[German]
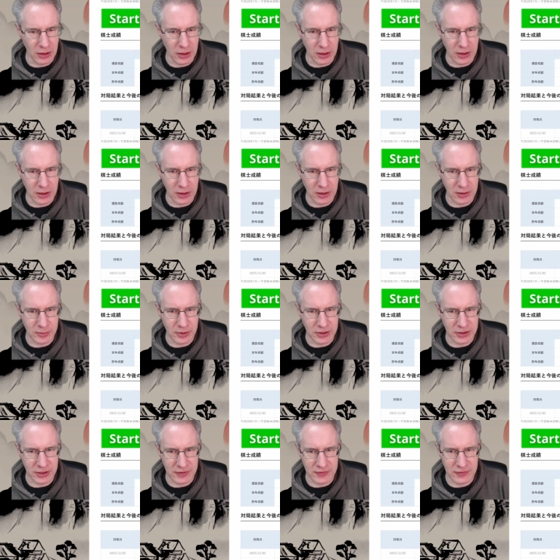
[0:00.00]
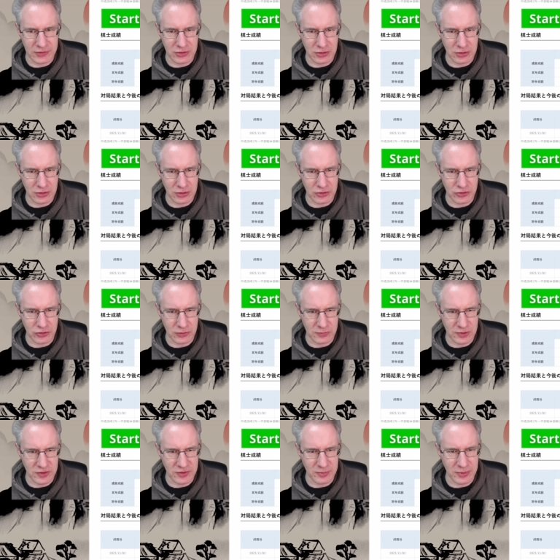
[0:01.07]
Aber jetzt äh,
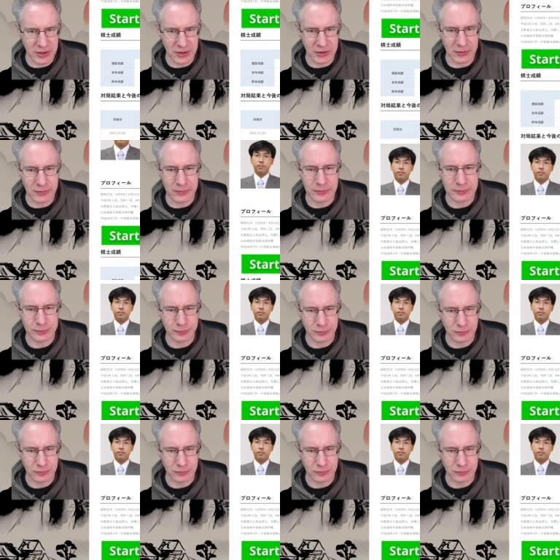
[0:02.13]
schauen wir uns mal an